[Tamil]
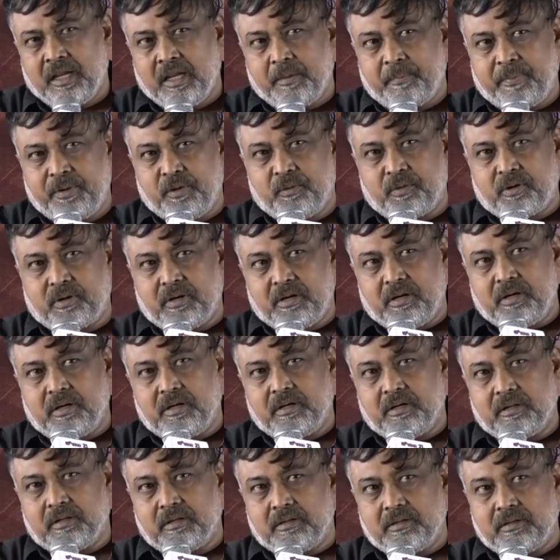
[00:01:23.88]
இப்படி ஒரு
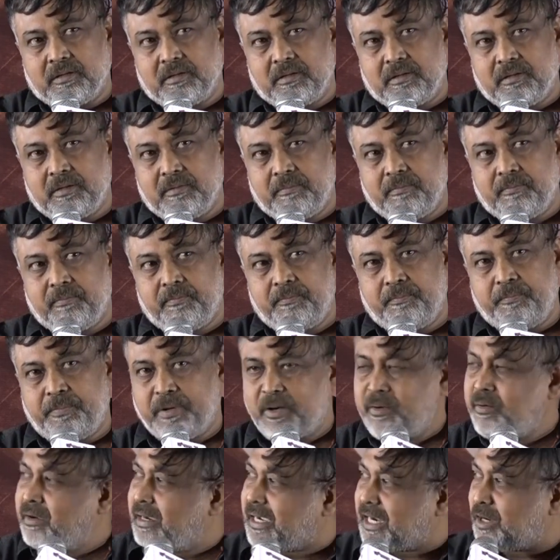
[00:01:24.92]

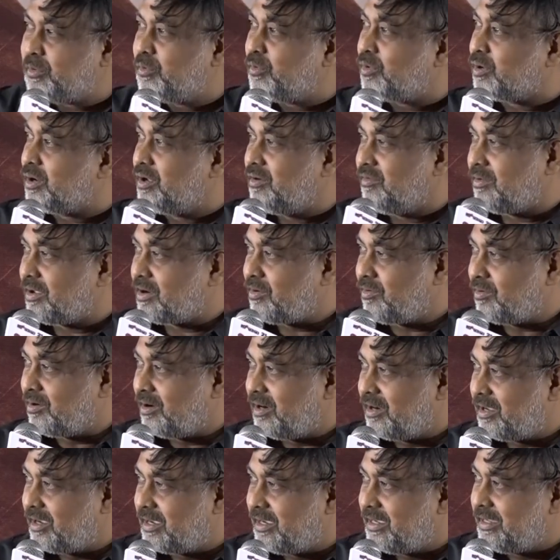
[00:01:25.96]
பெரும் கனவோடு
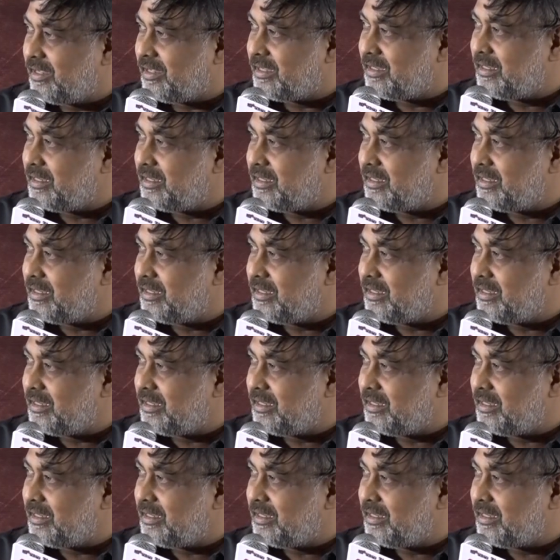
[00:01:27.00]
வர்றவங்களுக்கு